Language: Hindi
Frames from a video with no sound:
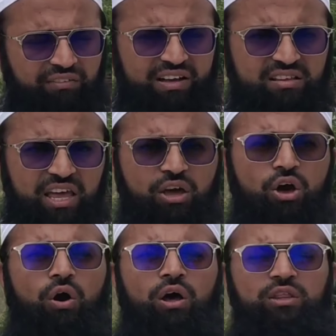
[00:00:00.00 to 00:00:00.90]
से आवाज़ आई
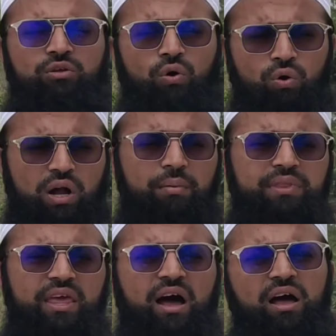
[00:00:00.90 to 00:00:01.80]
और इनको
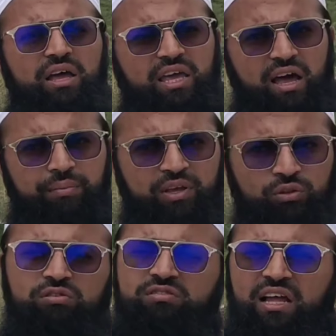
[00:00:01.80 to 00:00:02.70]
हुक्म दिया कि आप
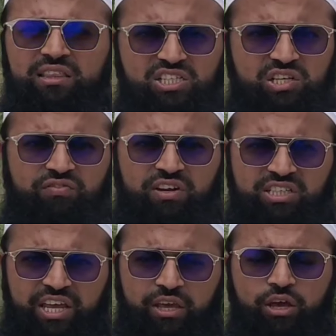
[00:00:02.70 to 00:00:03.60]
हिंदुस्तान तशरीफ़
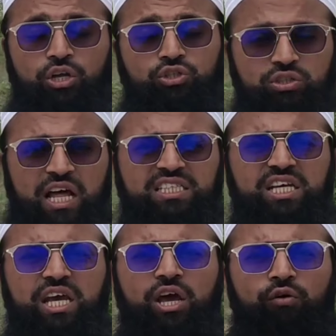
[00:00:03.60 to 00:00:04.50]
ले जाइए
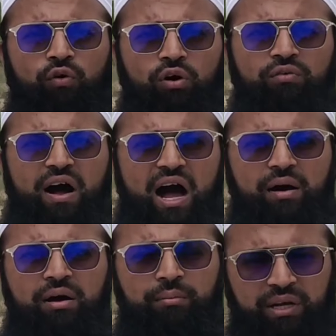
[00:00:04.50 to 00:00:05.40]
चुनाचे वो वहाँ